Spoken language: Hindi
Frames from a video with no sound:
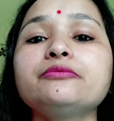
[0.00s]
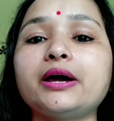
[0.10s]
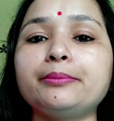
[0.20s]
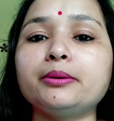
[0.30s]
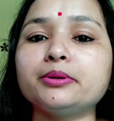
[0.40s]

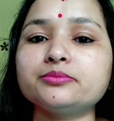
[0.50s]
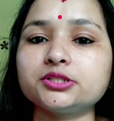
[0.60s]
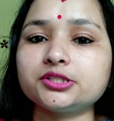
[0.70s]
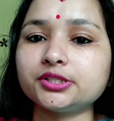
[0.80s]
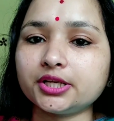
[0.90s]
फाइव एम एम
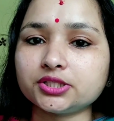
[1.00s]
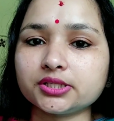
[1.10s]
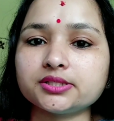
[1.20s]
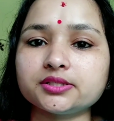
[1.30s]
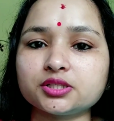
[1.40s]
जी
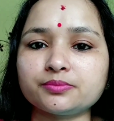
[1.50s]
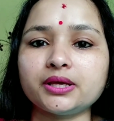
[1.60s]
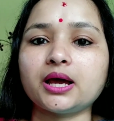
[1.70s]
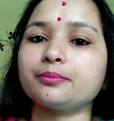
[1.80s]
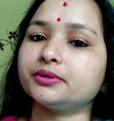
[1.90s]
क्रिएशंस
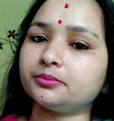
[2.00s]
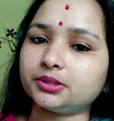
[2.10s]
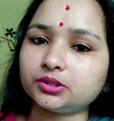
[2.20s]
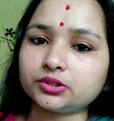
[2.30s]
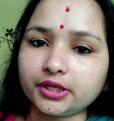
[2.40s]
जिसमें आप ये
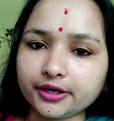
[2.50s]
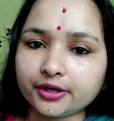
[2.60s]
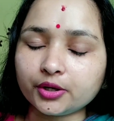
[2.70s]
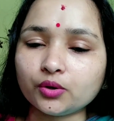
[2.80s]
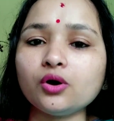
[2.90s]
वीडियो देख
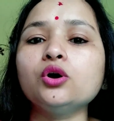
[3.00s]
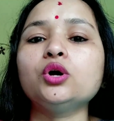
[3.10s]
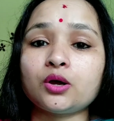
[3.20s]
रहे हो